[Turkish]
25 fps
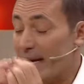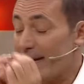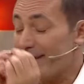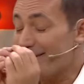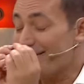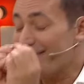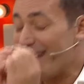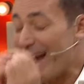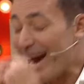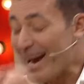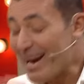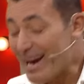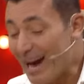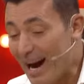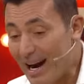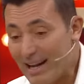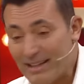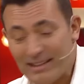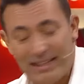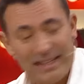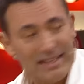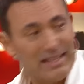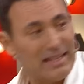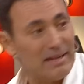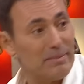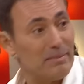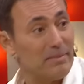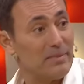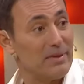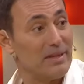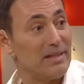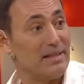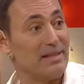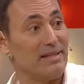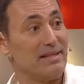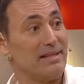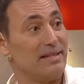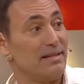Derhal dedim
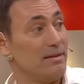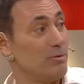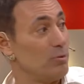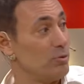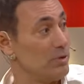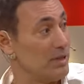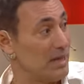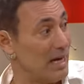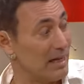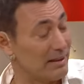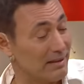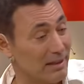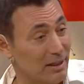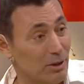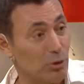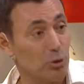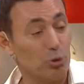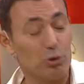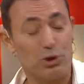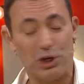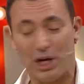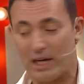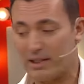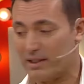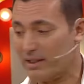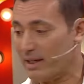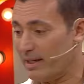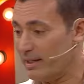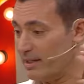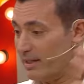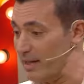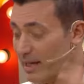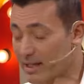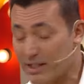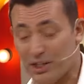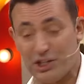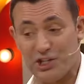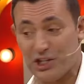yandaki uçaktan
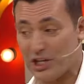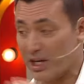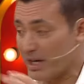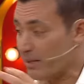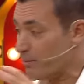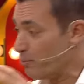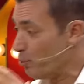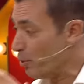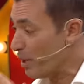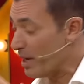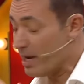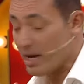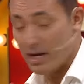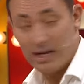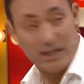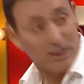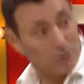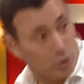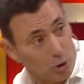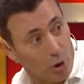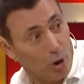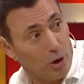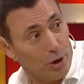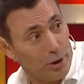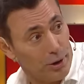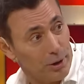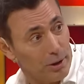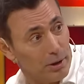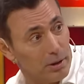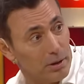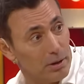yakıt çek buna yakıt koy.